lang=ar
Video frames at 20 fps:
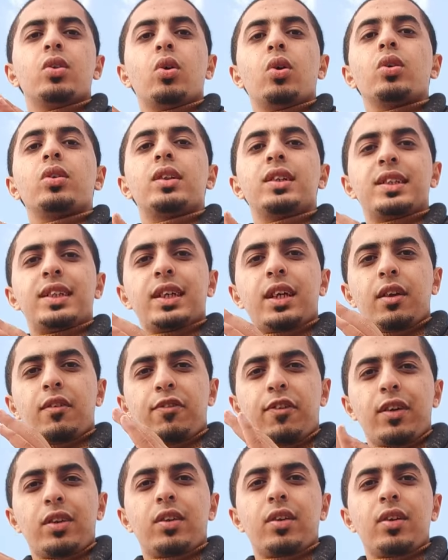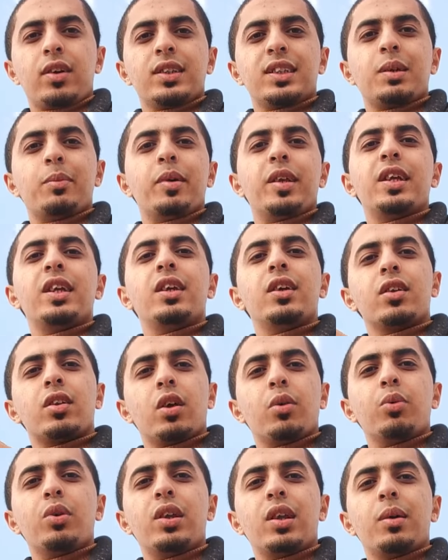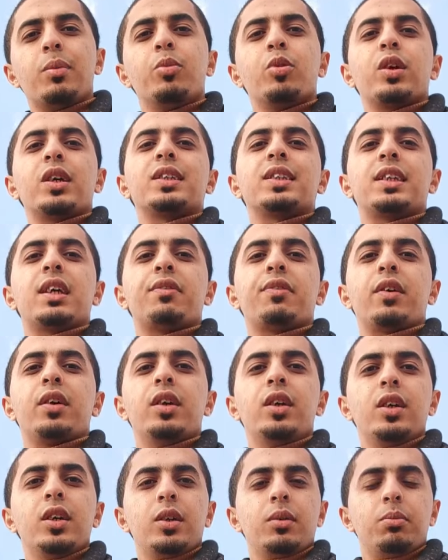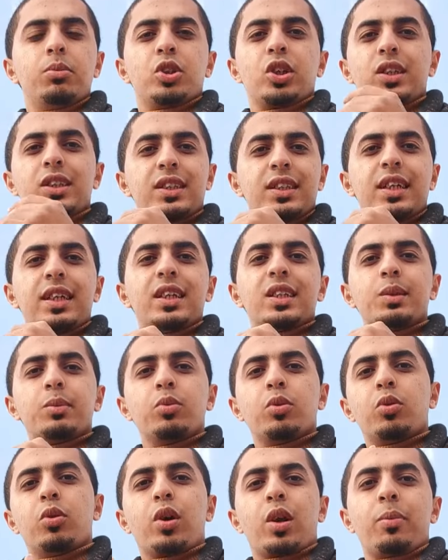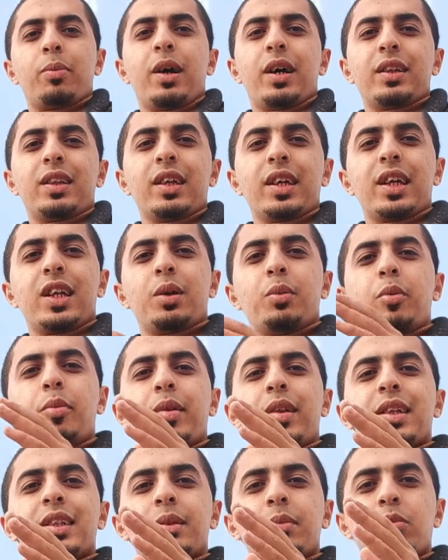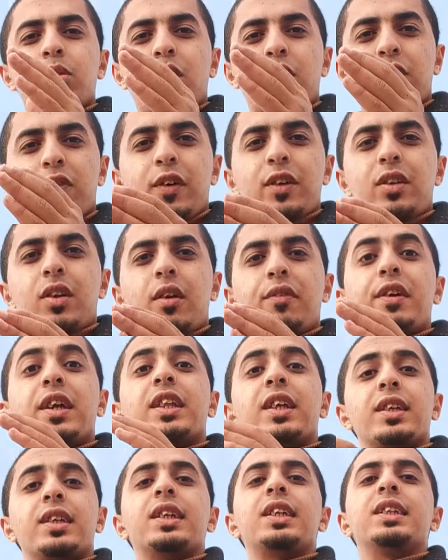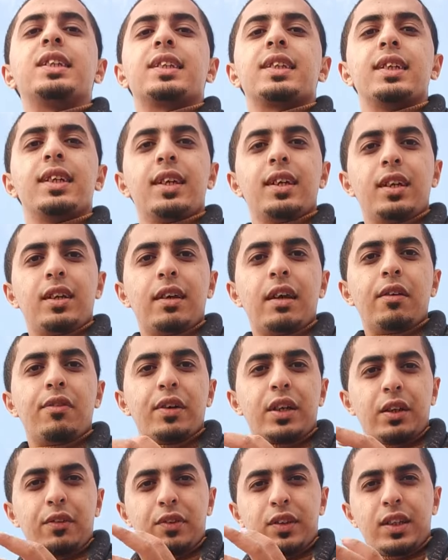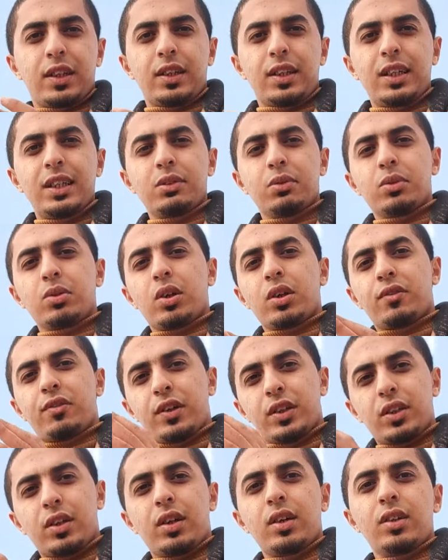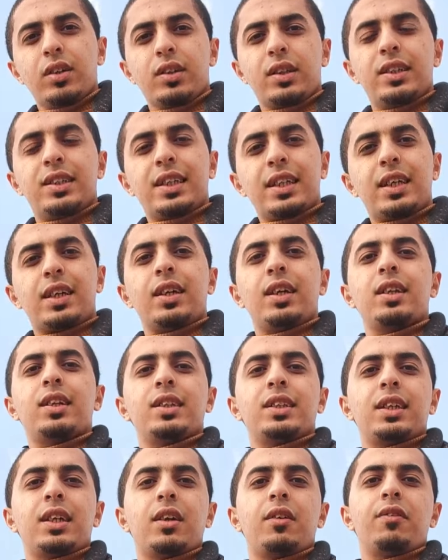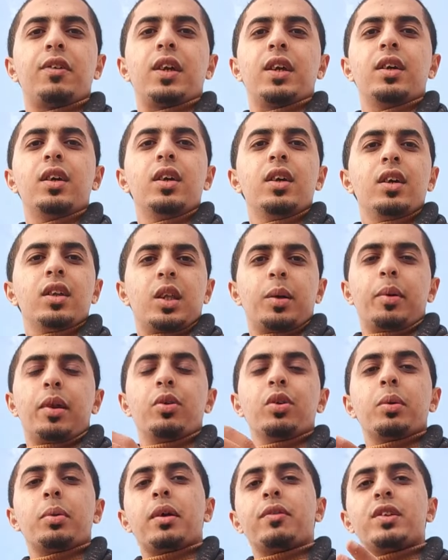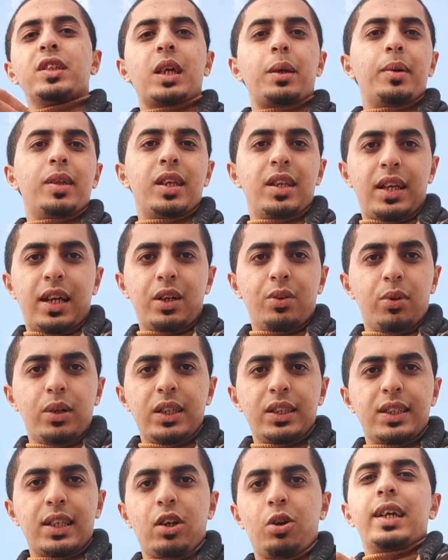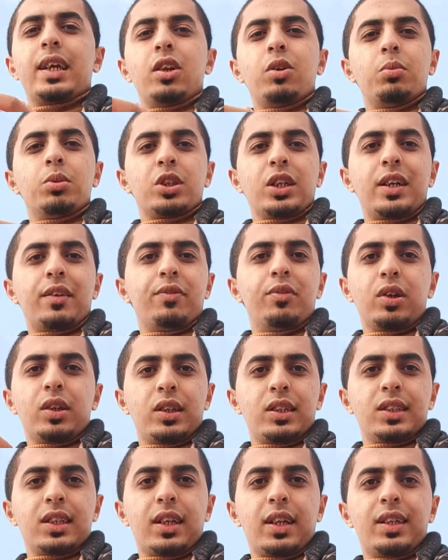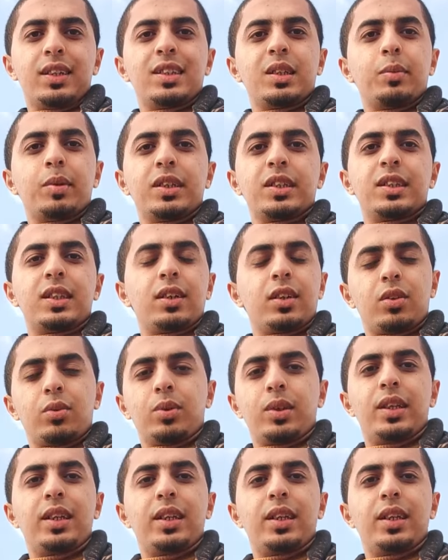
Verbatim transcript: تقعد تذاكر فتره زمنيه طويله مكثفه مش قصدي لازم يبقوا ورا بعض لكن عموما لازم تقعد فتره فيها تركيز الفكره في التركيز وانت تقعد فتره تذاكر ايه تذاكر فيها طبعا لو انت بتعرف تصحى بدري دي حاجه كويسه لكن لو مش عارف ممكن تسهر عادي زي ما انا سهرت